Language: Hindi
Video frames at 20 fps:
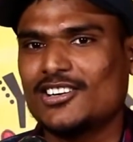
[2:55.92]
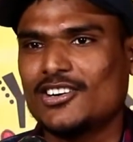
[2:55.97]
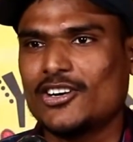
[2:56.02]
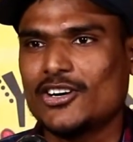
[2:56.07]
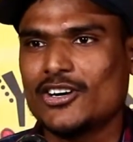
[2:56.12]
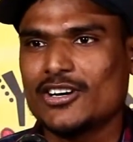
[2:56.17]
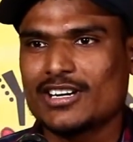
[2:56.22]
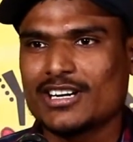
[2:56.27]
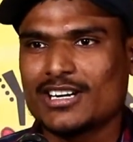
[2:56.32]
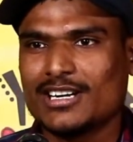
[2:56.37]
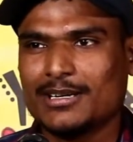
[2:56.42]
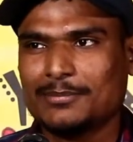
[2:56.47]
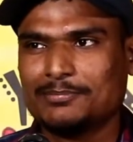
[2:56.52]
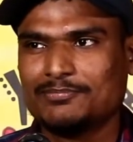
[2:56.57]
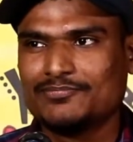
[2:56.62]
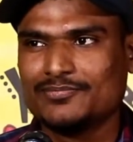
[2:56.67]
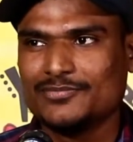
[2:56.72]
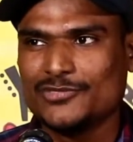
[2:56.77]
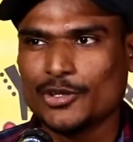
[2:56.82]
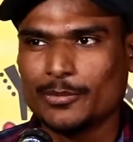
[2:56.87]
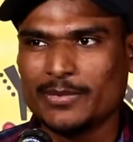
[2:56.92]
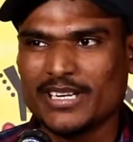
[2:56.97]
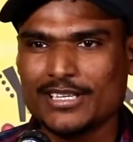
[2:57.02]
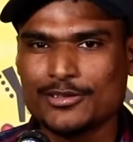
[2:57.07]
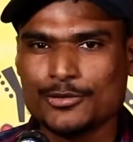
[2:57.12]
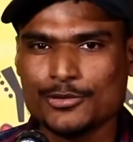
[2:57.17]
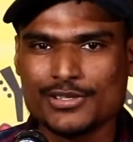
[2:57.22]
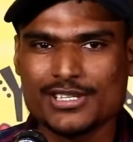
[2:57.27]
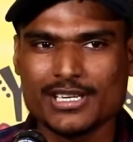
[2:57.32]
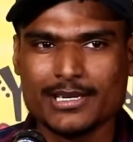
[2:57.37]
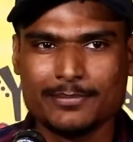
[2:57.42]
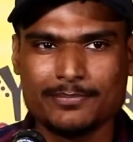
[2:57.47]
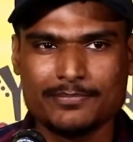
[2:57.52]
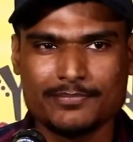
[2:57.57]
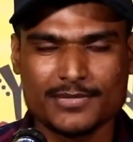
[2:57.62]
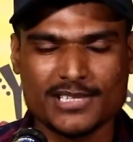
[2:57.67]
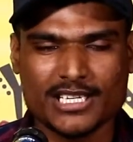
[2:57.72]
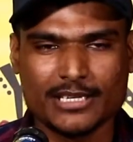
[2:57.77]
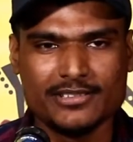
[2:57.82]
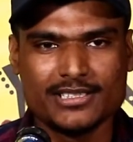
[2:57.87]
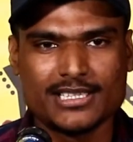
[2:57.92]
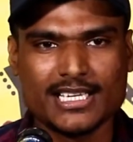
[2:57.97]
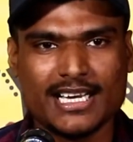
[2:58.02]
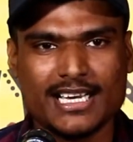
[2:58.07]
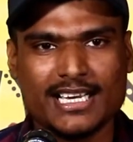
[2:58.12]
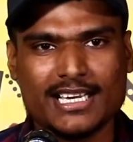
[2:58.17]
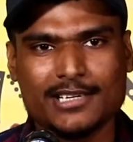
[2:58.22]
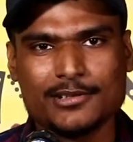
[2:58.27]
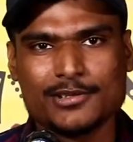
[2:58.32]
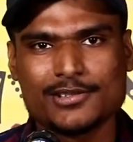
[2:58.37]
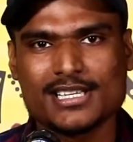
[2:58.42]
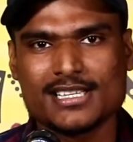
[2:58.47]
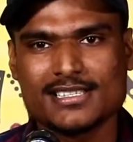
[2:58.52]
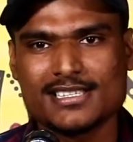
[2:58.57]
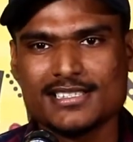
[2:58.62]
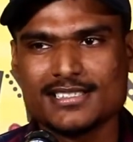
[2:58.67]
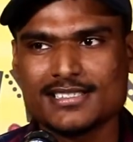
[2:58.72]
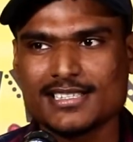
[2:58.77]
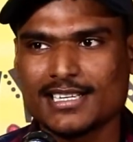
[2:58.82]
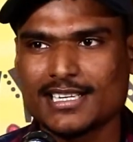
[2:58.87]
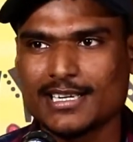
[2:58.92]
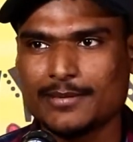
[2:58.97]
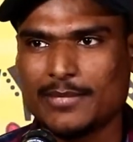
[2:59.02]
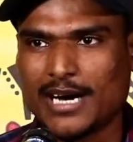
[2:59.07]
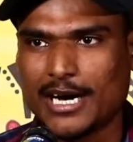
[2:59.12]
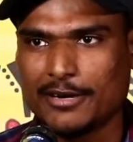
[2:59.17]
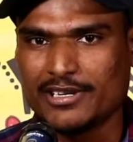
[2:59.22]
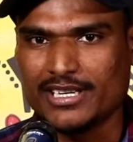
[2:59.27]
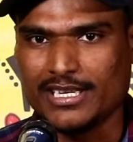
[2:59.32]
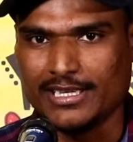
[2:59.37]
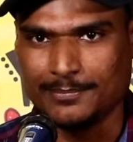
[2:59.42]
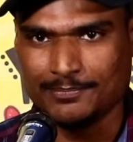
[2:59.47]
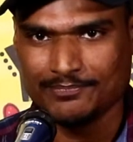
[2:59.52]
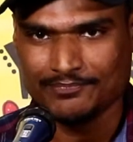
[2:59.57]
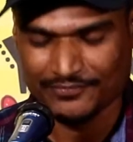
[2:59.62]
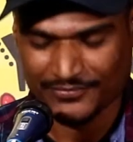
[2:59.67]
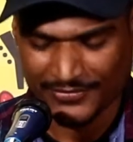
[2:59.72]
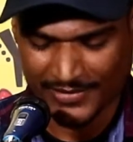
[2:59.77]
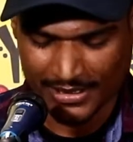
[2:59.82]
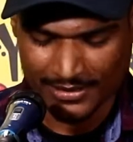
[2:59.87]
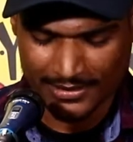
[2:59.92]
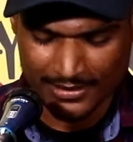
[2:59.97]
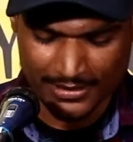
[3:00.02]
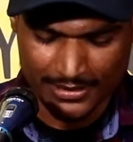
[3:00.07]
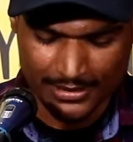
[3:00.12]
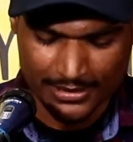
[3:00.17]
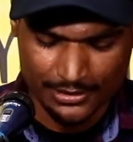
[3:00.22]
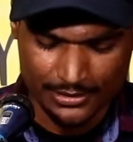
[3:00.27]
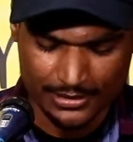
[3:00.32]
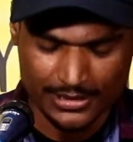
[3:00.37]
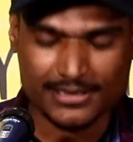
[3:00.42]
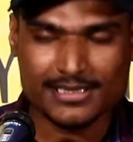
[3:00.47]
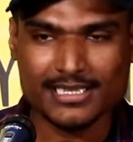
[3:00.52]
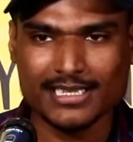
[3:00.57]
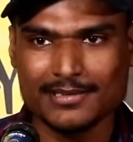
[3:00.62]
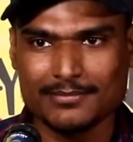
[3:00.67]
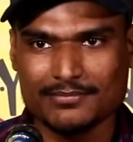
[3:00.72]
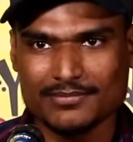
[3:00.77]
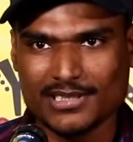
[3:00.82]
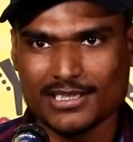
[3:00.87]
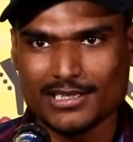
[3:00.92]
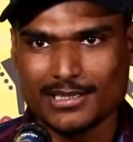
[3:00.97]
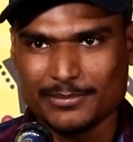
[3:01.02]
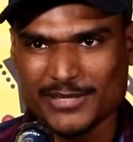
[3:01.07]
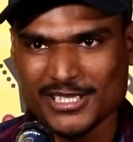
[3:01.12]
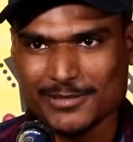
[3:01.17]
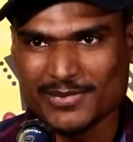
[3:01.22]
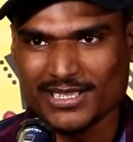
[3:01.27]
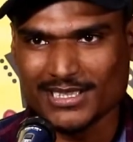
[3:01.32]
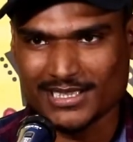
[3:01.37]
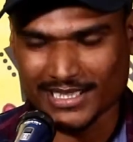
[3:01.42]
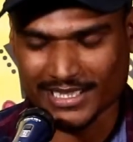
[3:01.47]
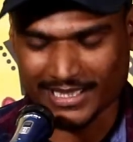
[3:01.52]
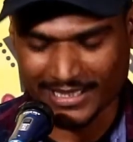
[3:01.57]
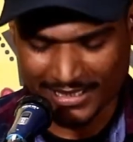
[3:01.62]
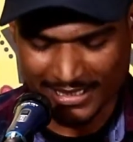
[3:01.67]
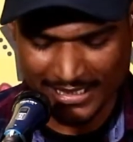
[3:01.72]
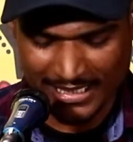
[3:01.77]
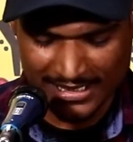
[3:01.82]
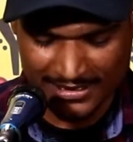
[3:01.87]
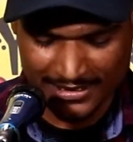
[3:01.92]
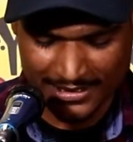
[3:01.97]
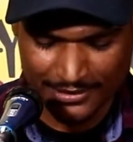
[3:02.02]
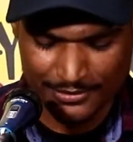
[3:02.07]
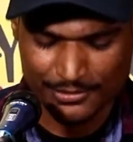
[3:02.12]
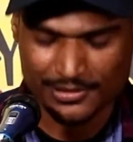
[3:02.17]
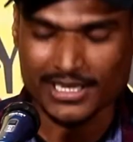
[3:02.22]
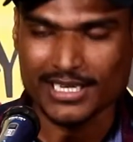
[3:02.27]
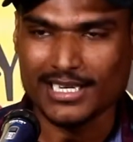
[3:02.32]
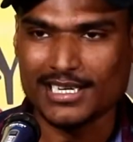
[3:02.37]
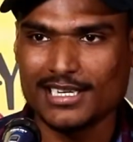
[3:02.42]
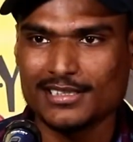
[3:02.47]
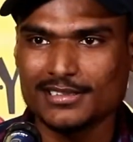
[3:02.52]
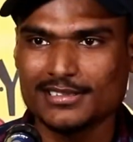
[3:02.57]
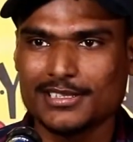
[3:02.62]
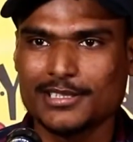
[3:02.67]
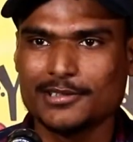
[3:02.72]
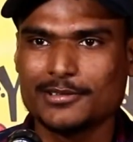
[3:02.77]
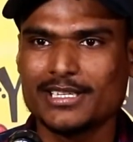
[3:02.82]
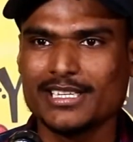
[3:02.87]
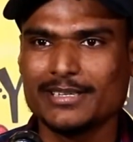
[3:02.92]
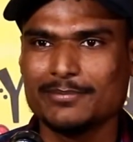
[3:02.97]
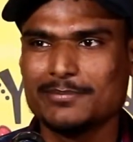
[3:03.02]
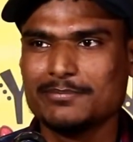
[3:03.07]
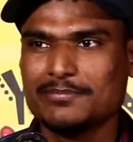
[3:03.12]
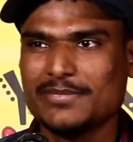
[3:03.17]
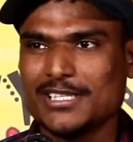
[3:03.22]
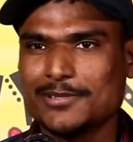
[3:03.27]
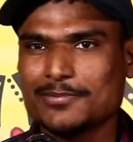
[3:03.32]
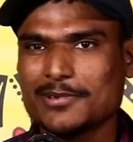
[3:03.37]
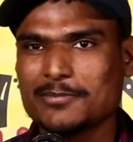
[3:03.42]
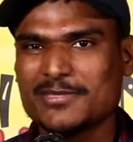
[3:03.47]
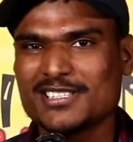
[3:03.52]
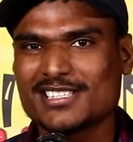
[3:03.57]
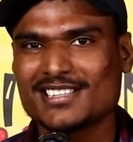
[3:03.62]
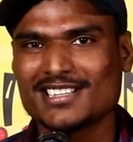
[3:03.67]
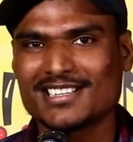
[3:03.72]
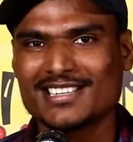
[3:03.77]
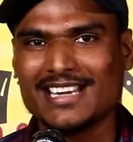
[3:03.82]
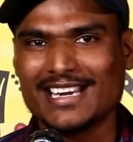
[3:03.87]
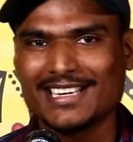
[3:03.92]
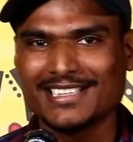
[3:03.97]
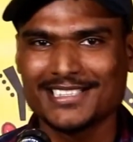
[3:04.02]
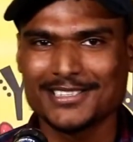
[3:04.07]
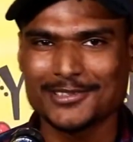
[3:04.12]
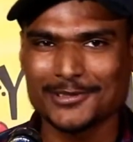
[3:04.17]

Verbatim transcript: और जो मेरी दूसरी कविता है उसका शीर्षक है बावरी इसे मिस मत करिएगा लास्ट तक सुनिएगा क्योंकि बीच में मिस कर जाएंगे